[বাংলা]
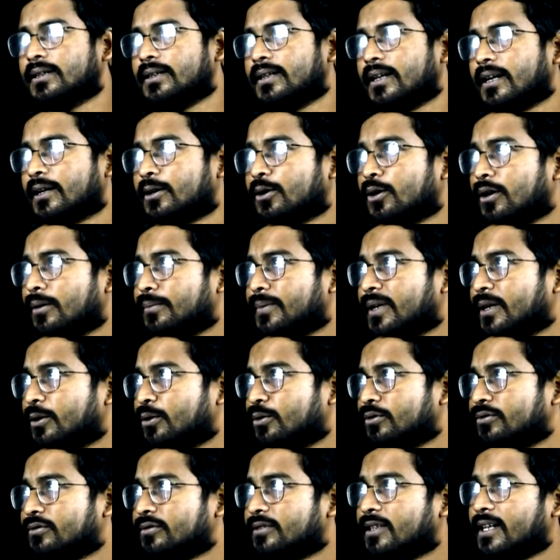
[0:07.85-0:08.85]
দেখো আমরা
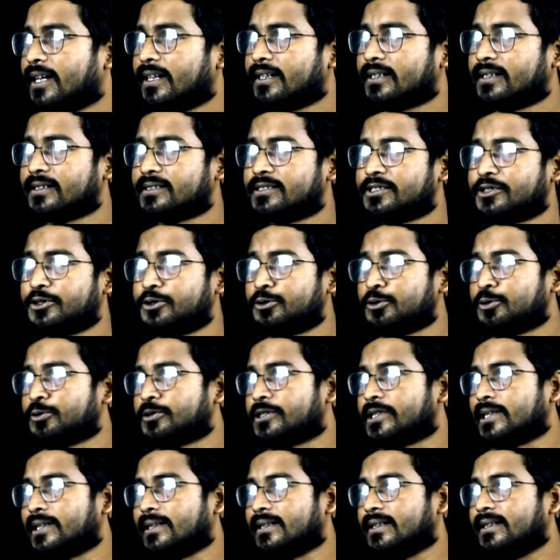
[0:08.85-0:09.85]
নতুন আর একটা
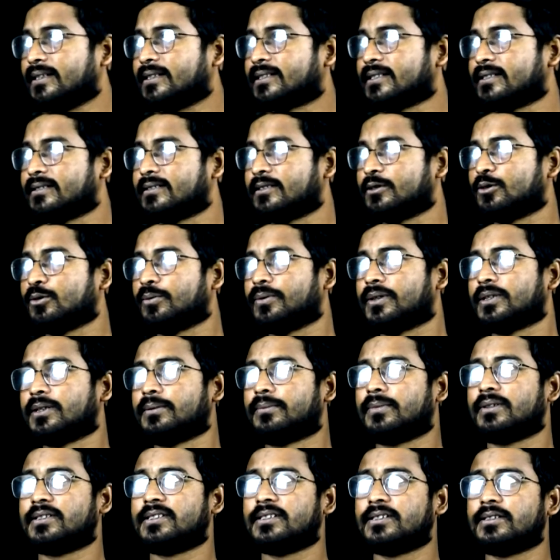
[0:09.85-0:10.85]
সৃজনশীল নিয়ে এসেছি তোমাদের
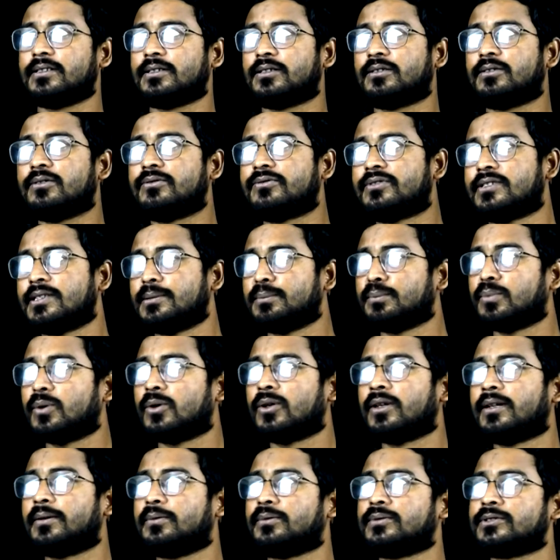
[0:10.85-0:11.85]
মাঝে খুব
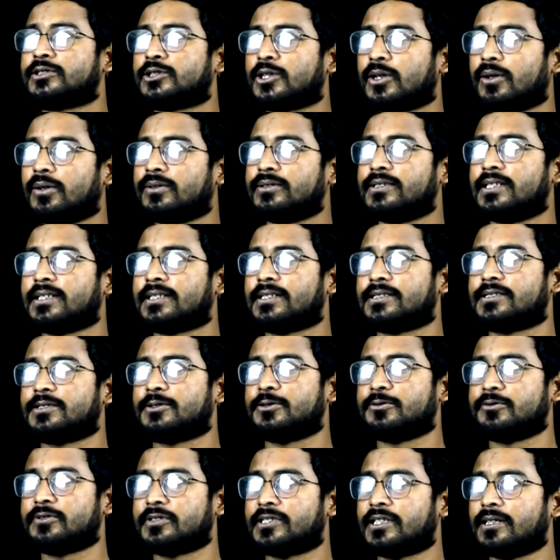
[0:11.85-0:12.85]
সিম্পল এবং সহজ একটা
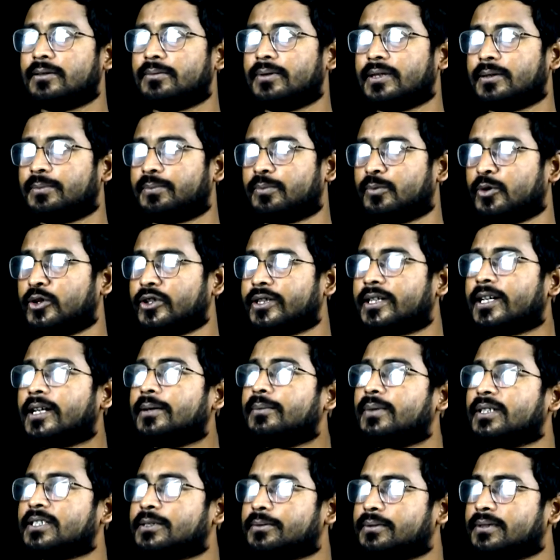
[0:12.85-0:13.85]
সৃজনশীল বাট
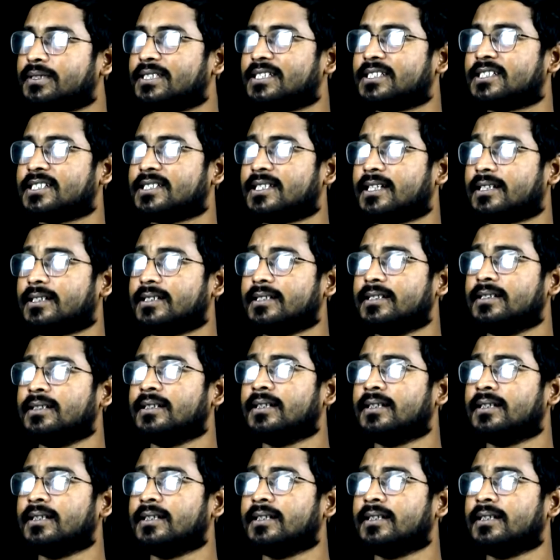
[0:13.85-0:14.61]
পরীক্ষায় মাঝে মাঝে এসে থাকে